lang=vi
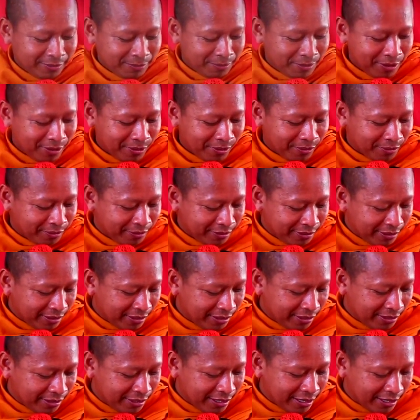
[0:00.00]
vào
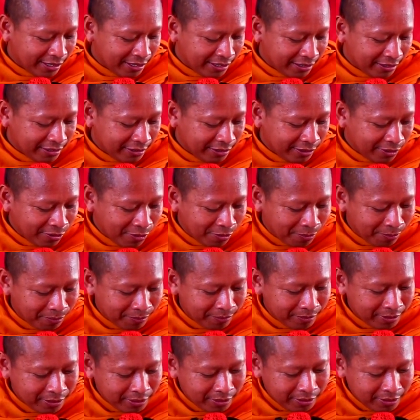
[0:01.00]
nè nhôm